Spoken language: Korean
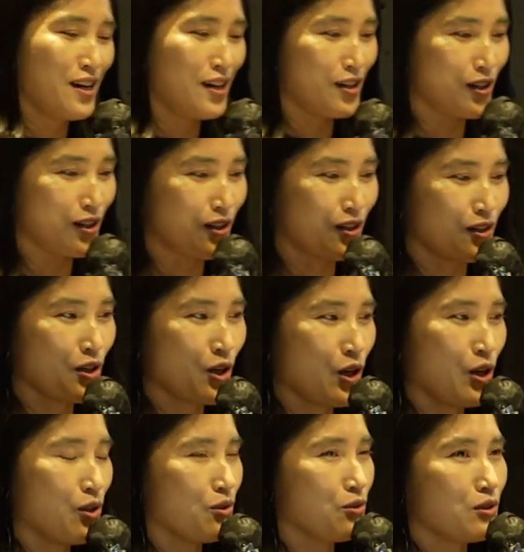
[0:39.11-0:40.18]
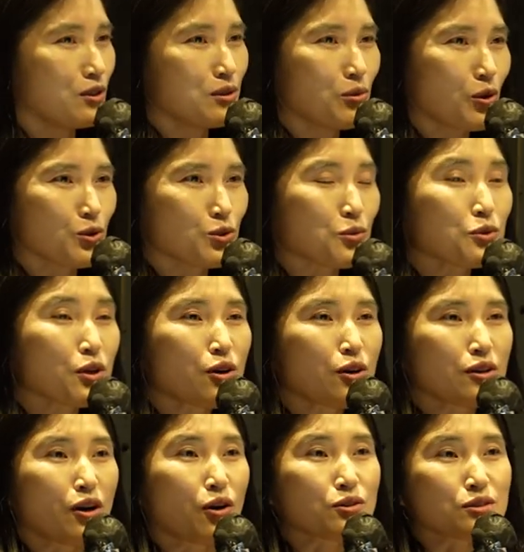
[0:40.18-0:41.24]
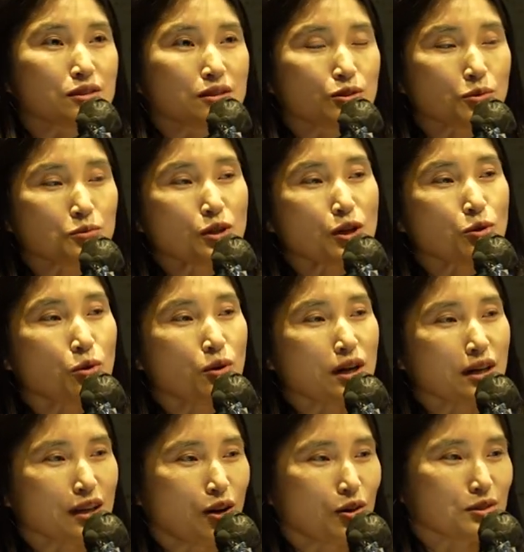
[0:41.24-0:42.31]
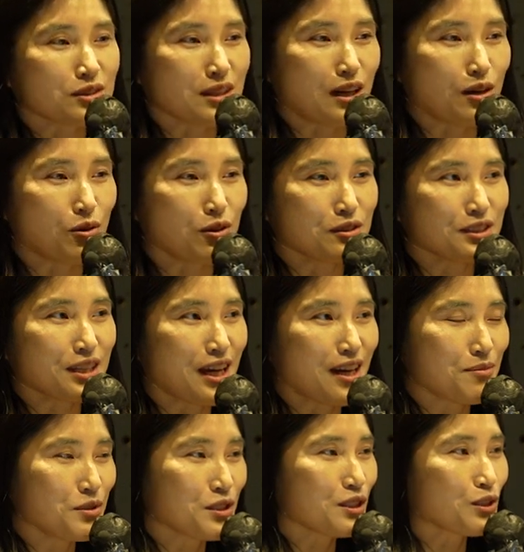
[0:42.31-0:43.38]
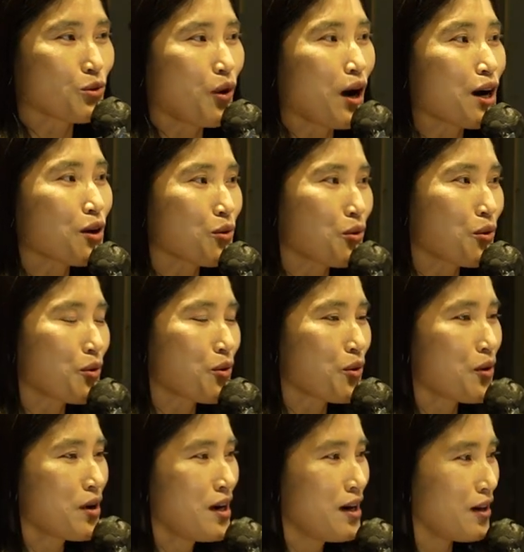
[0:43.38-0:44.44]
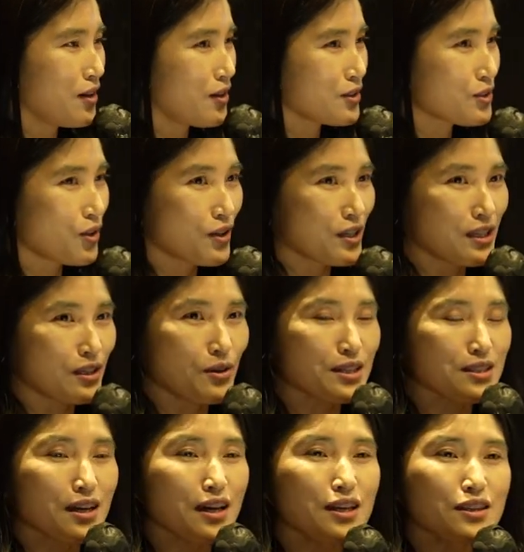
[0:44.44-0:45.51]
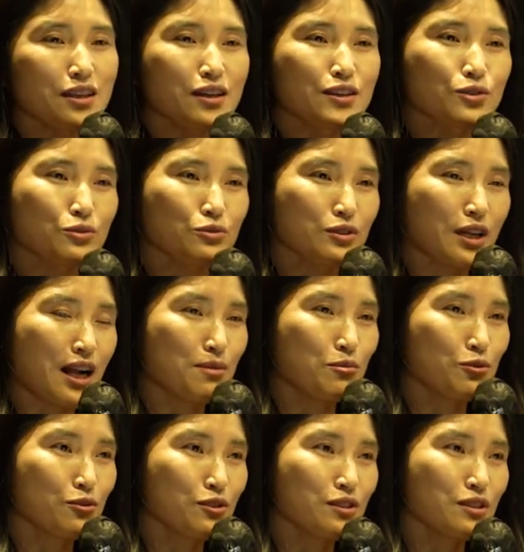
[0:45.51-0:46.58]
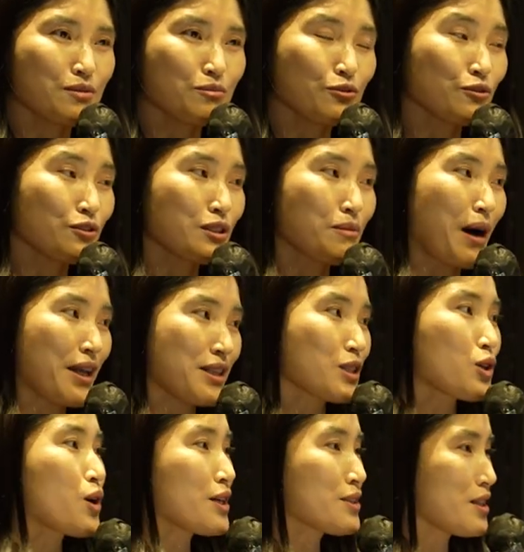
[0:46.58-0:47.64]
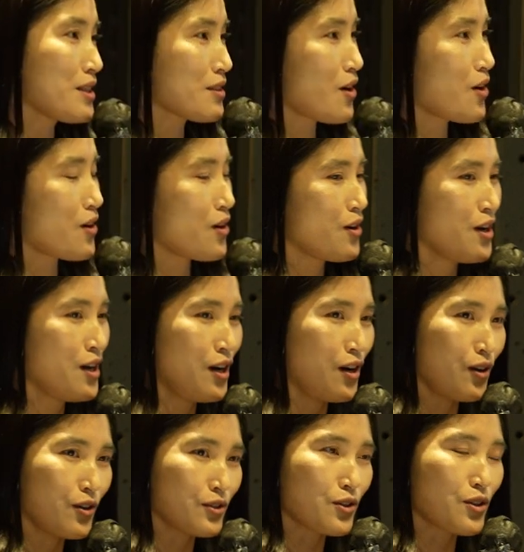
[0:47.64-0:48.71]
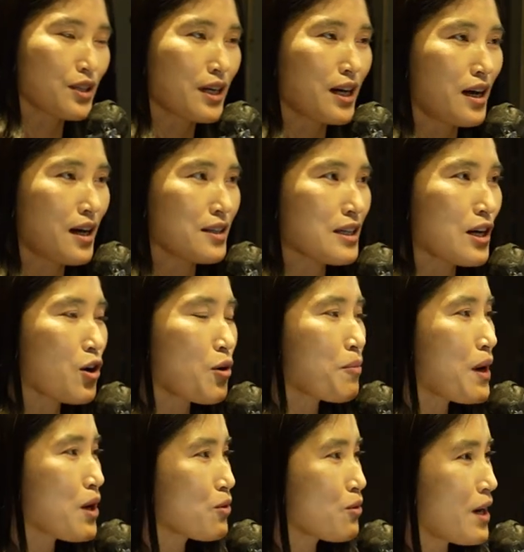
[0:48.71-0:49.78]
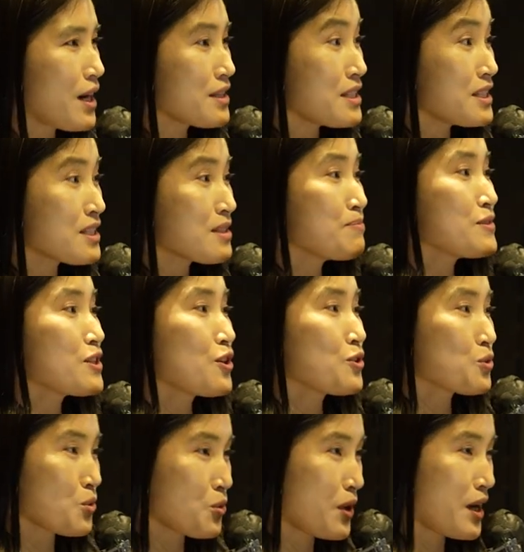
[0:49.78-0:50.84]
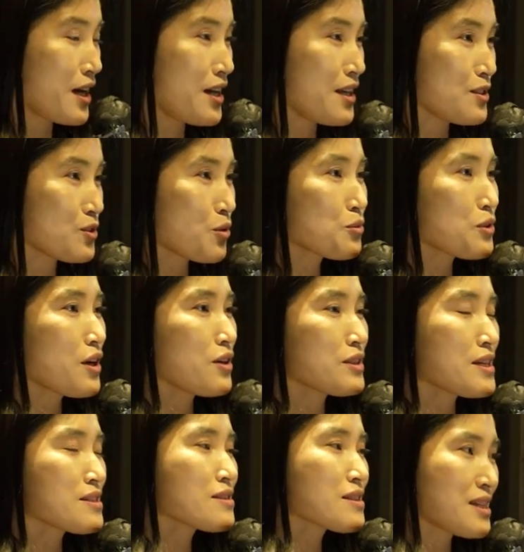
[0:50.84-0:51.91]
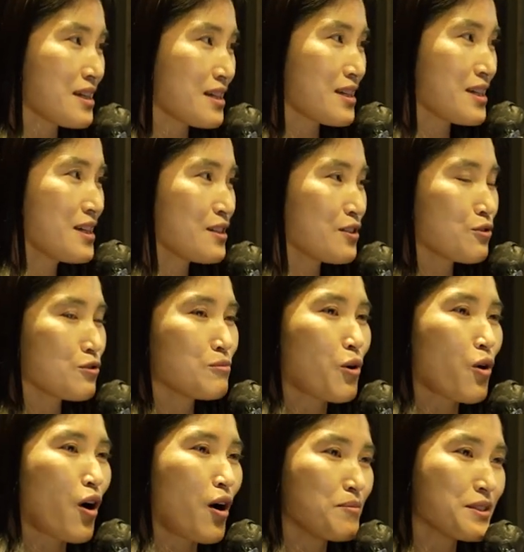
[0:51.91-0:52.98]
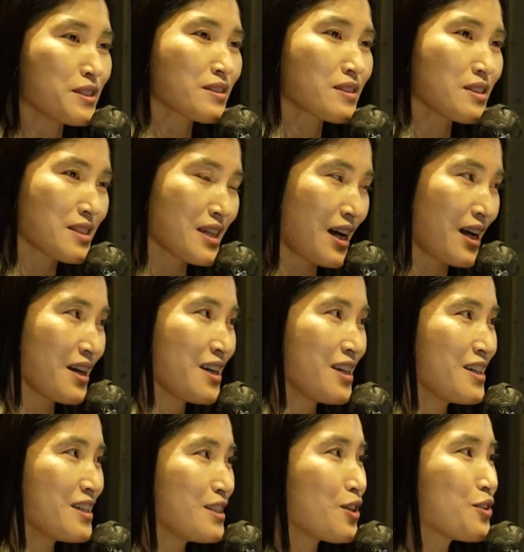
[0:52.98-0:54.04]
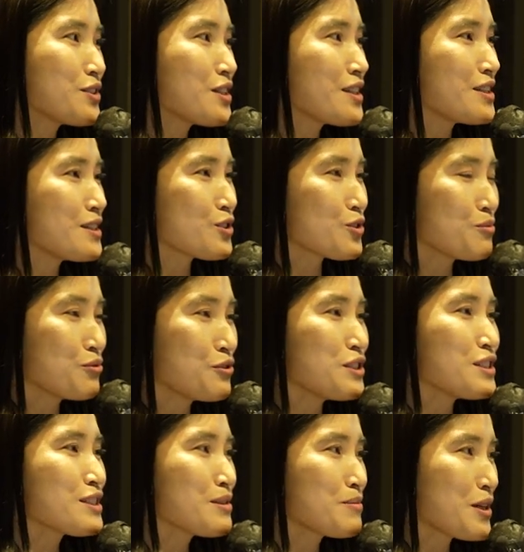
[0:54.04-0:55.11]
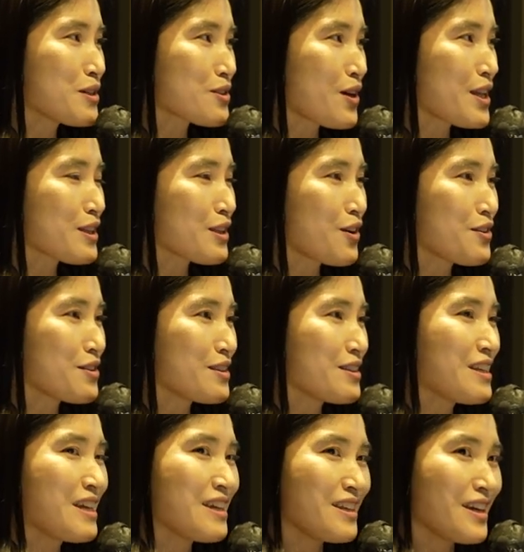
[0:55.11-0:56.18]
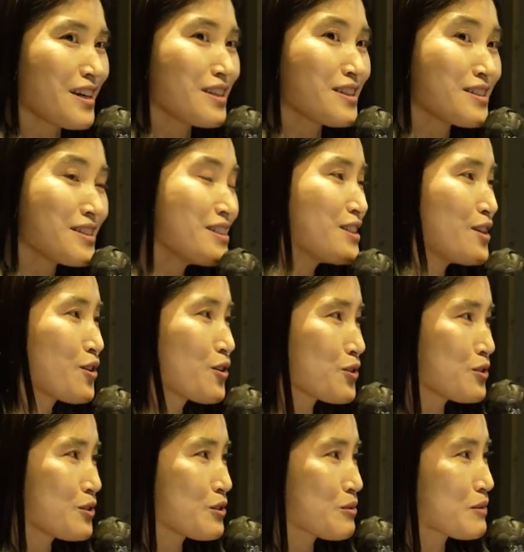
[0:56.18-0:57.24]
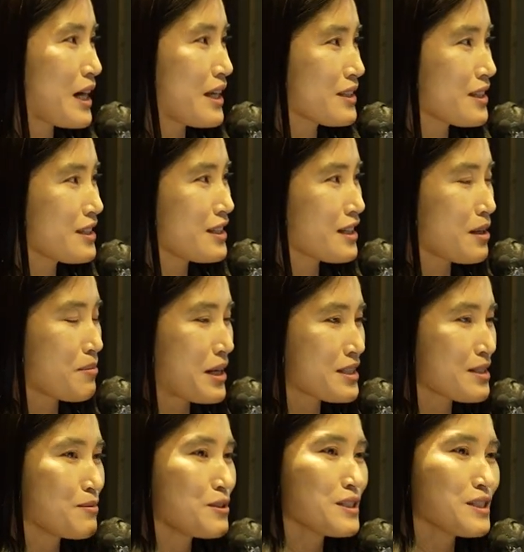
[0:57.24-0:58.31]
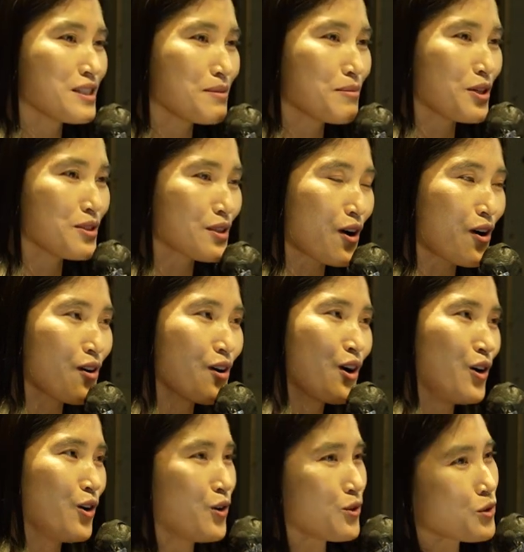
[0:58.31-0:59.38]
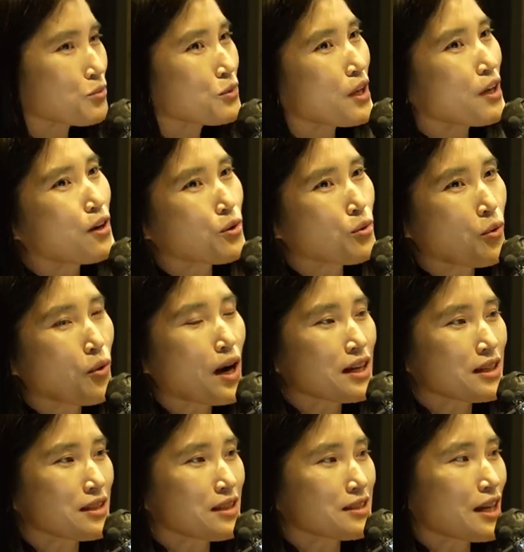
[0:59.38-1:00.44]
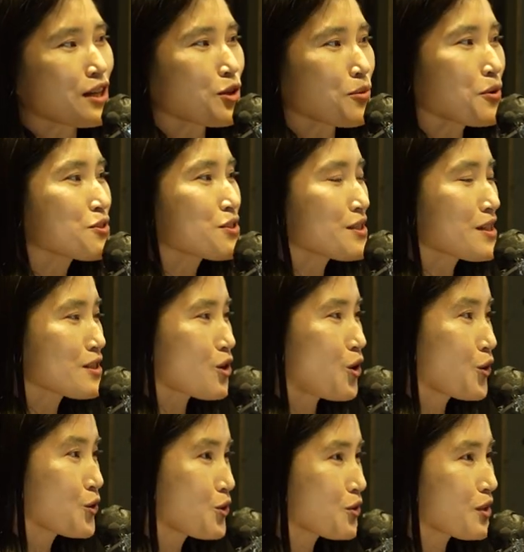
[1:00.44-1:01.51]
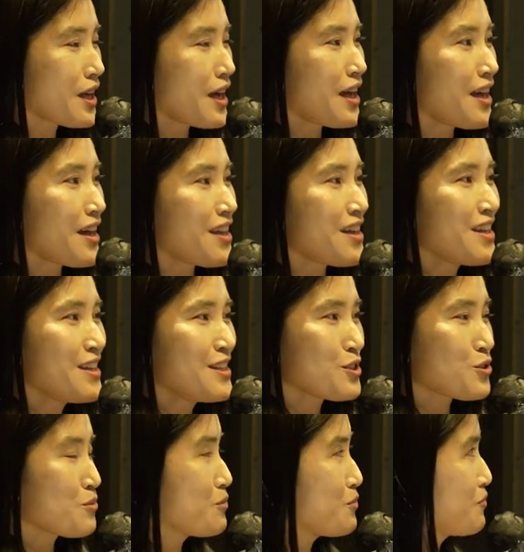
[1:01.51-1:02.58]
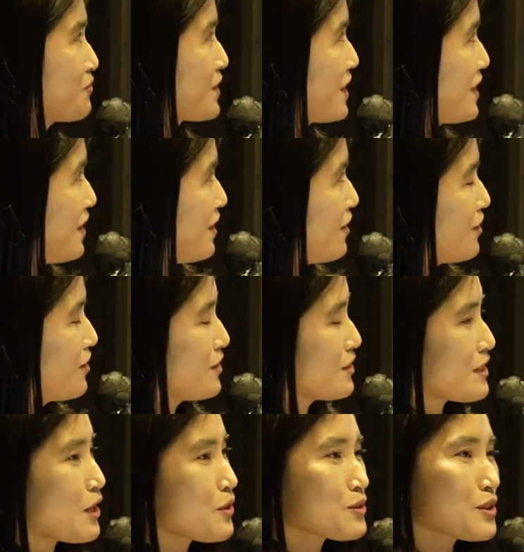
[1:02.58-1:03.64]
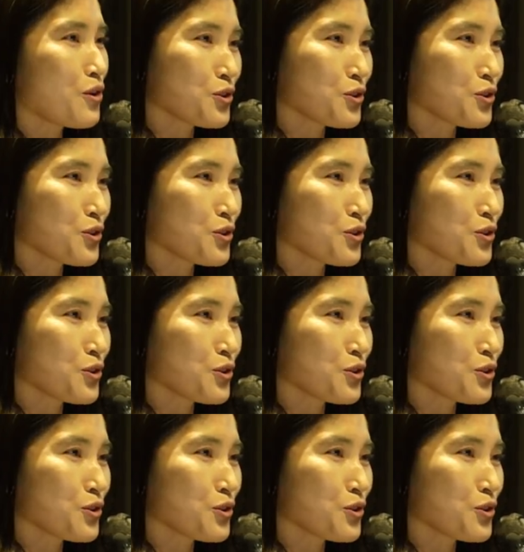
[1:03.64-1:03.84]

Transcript: 어, 오늘 뭐 소프트웨어 역, 소프트웨어 공학의 역사 워크샵이기도 하고 어, 저희 회사에 대해서도 잘 모르시는 분들이 많을 것 같아서 어, 저희가 창업하고 한 20년 동안 소프트웨어 테스팅 그리고 뭐 검증 시장 이런 데를 좀 부딪히면서 했던 얘기들 이런 것들 을좀 간단하게 말씀을 드리면서 어, 소프트웨어 공학이 산업 현장에서 어떻게 좀 어, 사용되고